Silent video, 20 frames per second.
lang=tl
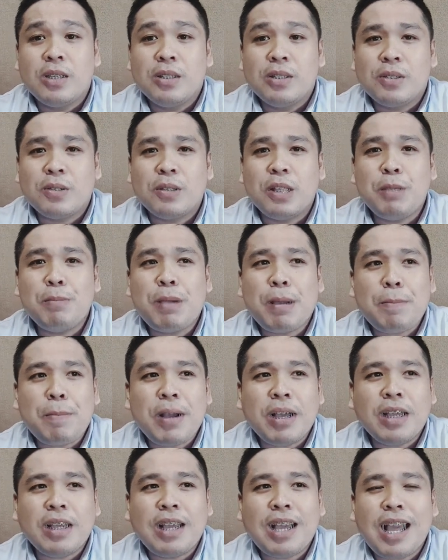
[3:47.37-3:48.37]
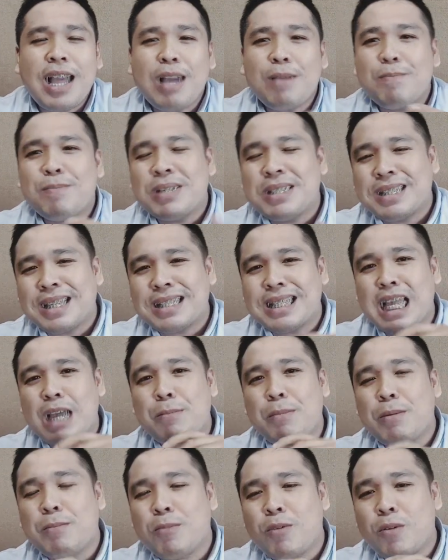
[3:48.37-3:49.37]
So, di ba, pagka ang mas
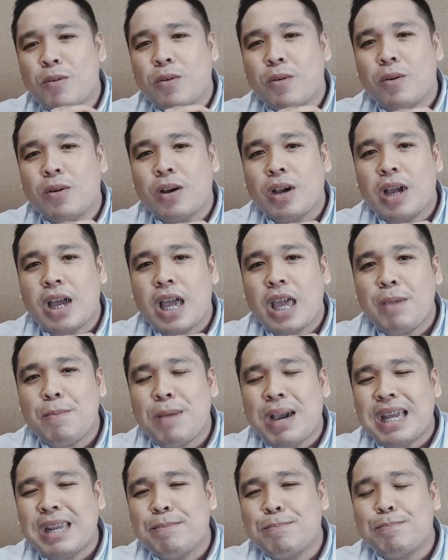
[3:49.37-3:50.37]
kasama mo ay mga,